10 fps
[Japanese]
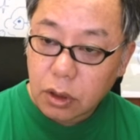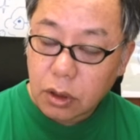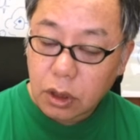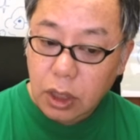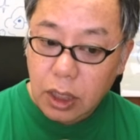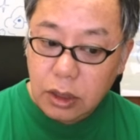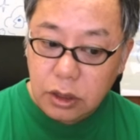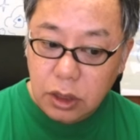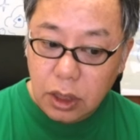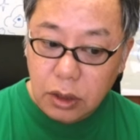のに対
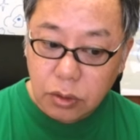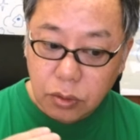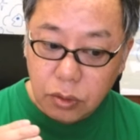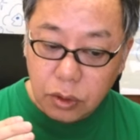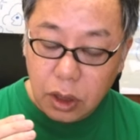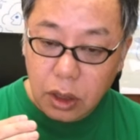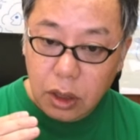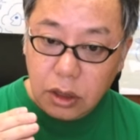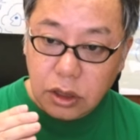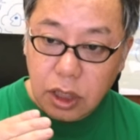して、刺
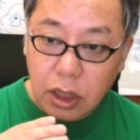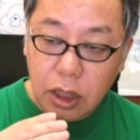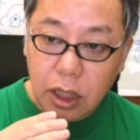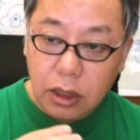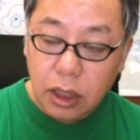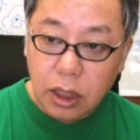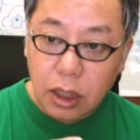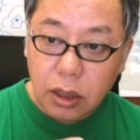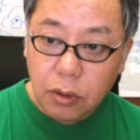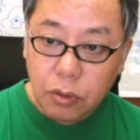激が与え
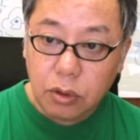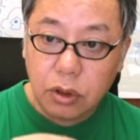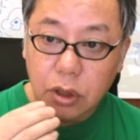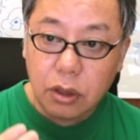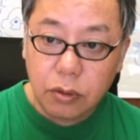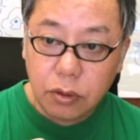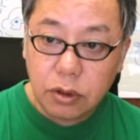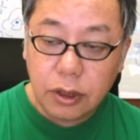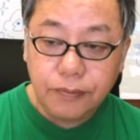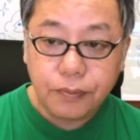られたことで出てるん
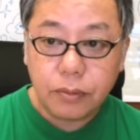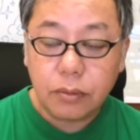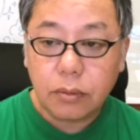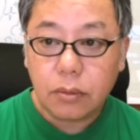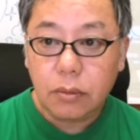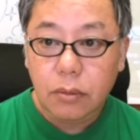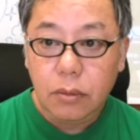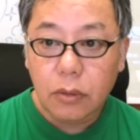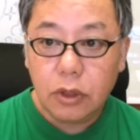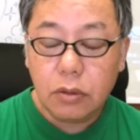ですね。
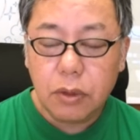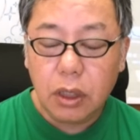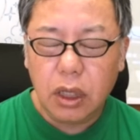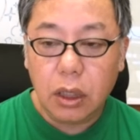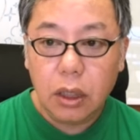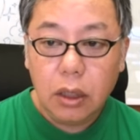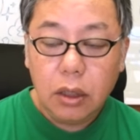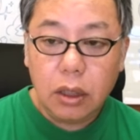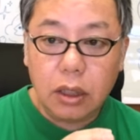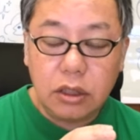つまり、
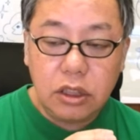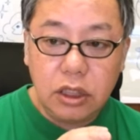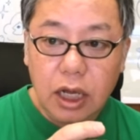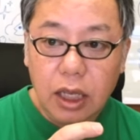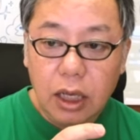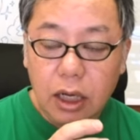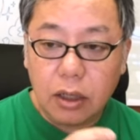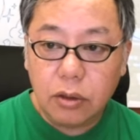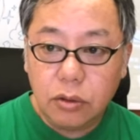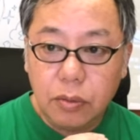なんか地雷
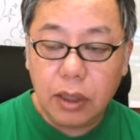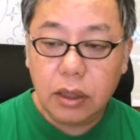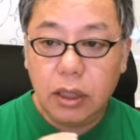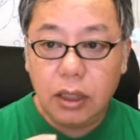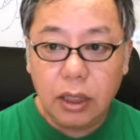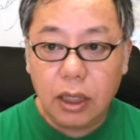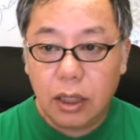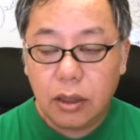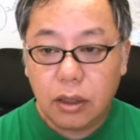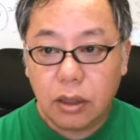が埋まって
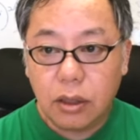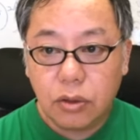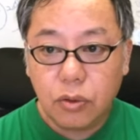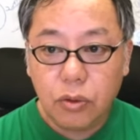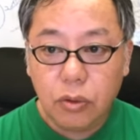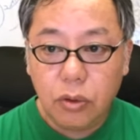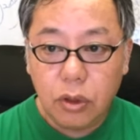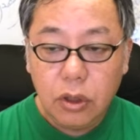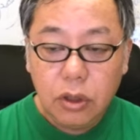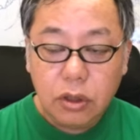て、で、そこ
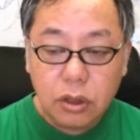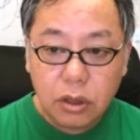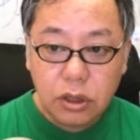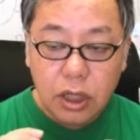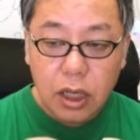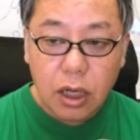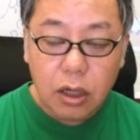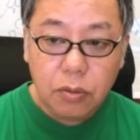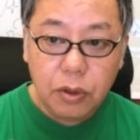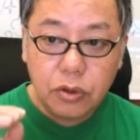を、地雷
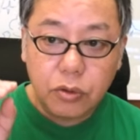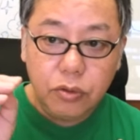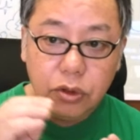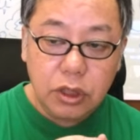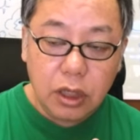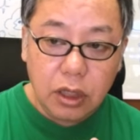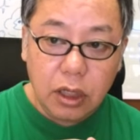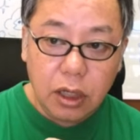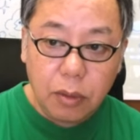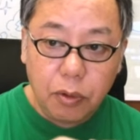がある場所を踏んじゃっ
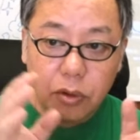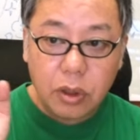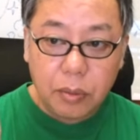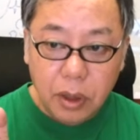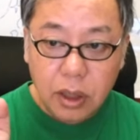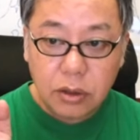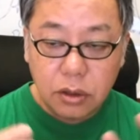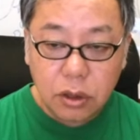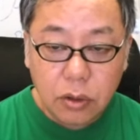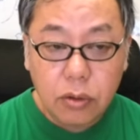たから、ボンって爆
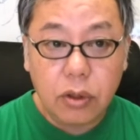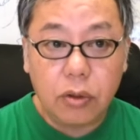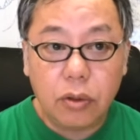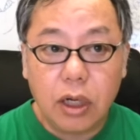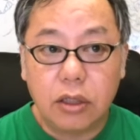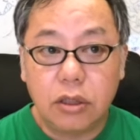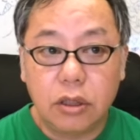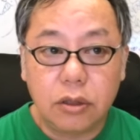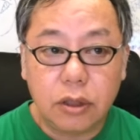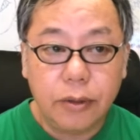発してるっていう感じ
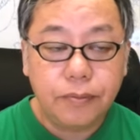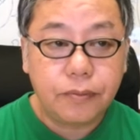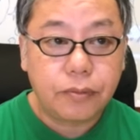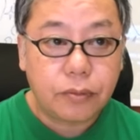ですね。